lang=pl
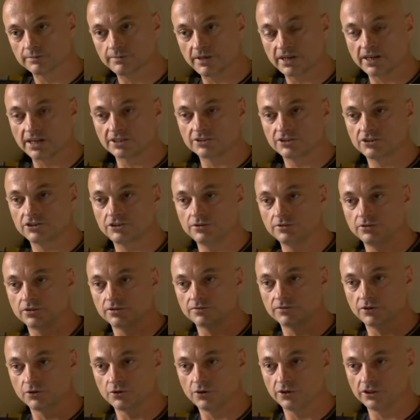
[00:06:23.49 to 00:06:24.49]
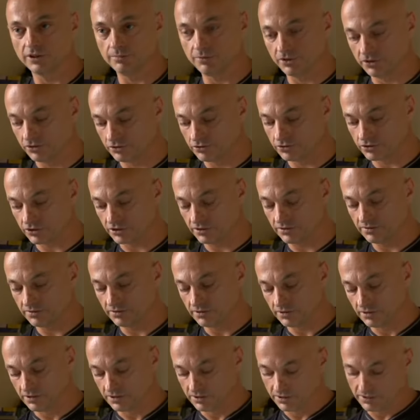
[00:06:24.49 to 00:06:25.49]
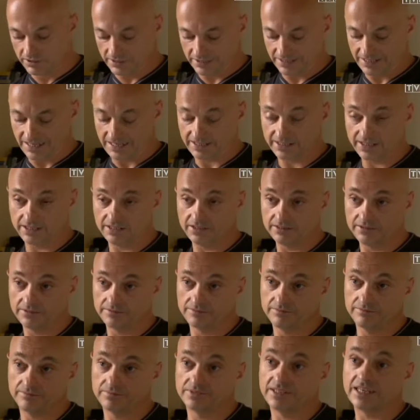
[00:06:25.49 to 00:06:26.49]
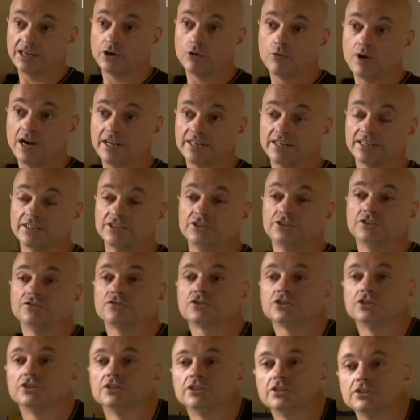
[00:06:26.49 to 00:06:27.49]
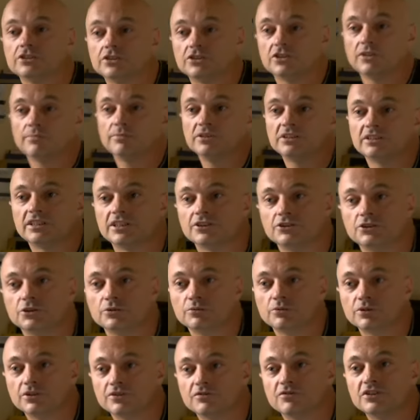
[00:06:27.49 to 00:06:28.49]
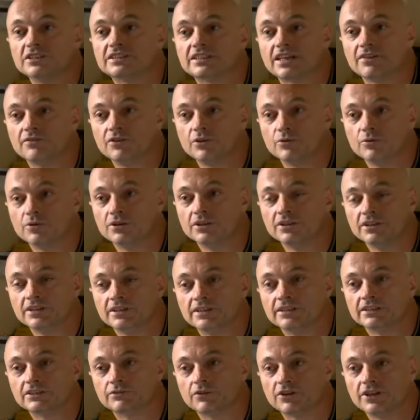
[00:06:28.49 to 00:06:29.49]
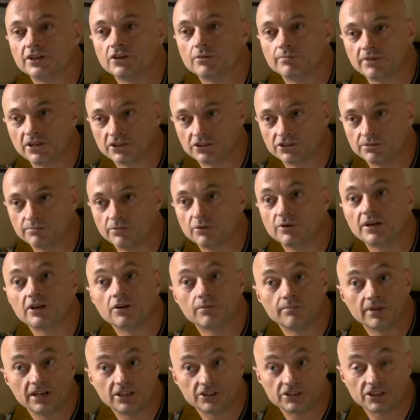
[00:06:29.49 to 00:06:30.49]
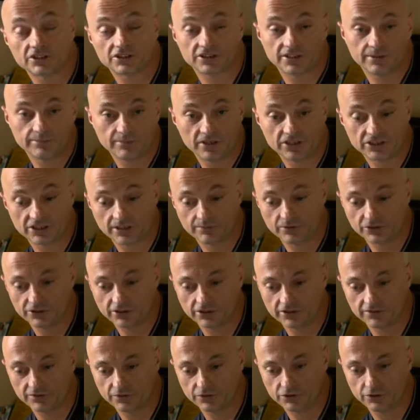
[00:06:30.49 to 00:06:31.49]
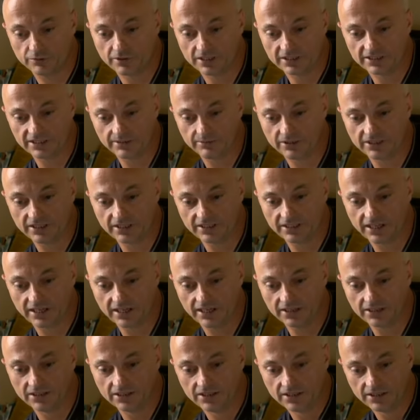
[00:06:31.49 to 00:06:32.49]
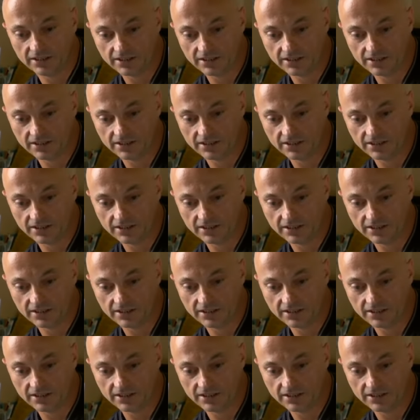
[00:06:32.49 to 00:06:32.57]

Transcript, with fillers: Zbiera gdzieś i konwojuje te pieniążki. Daniel nakłania te dziewczyny, żeby zleciły, wystawiły swojego męża, byłego męża, czy tam męża, bo się rozwodziła z nim i tak dalej.